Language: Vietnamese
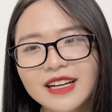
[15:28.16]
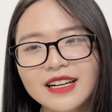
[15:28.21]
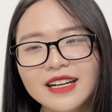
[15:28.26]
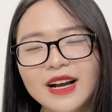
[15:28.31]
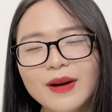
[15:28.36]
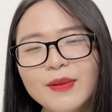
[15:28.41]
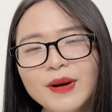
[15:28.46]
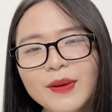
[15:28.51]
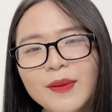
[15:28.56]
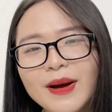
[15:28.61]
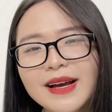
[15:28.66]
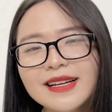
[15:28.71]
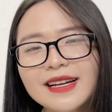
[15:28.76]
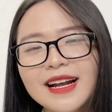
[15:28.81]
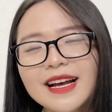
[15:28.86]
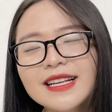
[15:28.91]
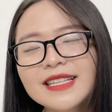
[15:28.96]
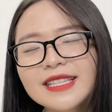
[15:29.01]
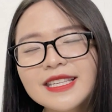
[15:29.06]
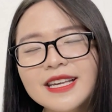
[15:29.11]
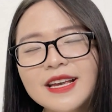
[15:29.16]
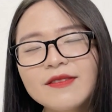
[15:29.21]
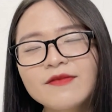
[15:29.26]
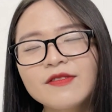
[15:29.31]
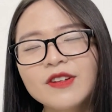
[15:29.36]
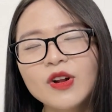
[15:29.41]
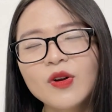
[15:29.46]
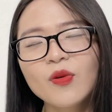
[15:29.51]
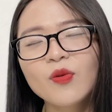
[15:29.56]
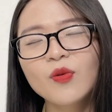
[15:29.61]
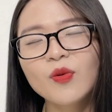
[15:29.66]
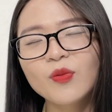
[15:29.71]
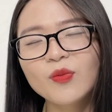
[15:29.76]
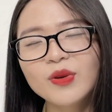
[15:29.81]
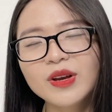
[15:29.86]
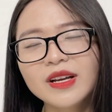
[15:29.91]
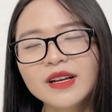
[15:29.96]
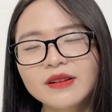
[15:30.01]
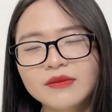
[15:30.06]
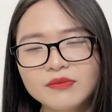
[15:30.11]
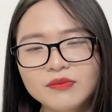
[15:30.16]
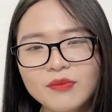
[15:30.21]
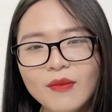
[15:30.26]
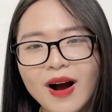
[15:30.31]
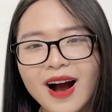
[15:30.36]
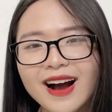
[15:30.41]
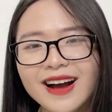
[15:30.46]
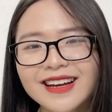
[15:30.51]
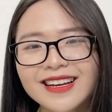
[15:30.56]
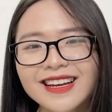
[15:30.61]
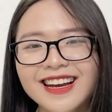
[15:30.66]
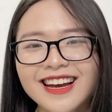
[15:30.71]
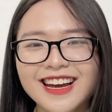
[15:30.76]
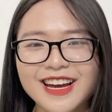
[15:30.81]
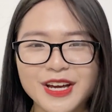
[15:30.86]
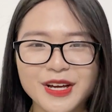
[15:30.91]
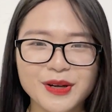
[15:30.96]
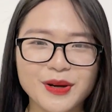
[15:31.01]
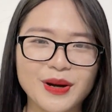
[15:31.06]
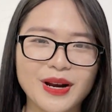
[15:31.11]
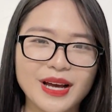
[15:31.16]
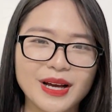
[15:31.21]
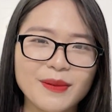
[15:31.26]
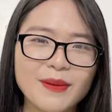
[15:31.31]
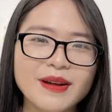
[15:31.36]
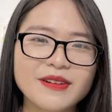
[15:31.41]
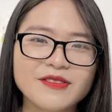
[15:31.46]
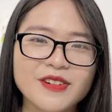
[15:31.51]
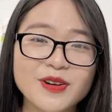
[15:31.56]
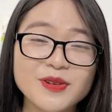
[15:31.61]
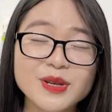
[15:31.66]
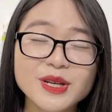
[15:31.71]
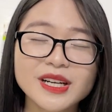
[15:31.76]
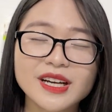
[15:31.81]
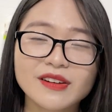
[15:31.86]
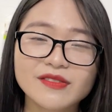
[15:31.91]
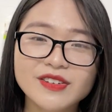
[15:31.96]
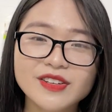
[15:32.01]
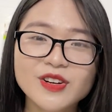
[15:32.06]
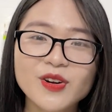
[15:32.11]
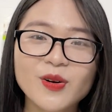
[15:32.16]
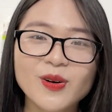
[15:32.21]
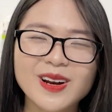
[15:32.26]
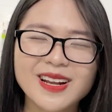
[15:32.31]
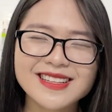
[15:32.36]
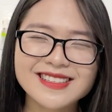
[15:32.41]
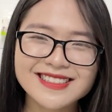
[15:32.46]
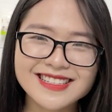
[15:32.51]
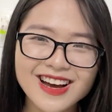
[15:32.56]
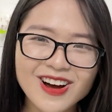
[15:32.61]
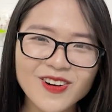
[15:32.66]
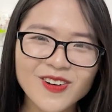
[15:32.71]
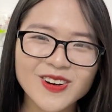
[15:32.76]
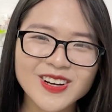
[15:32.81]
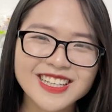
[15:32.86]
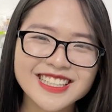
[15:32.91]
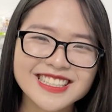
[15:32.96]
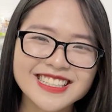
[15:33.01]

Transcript: cảm ơn các bạn đã xem video của mình. Bye, hẹn gặp lại các bạn vào những cái video lần sau.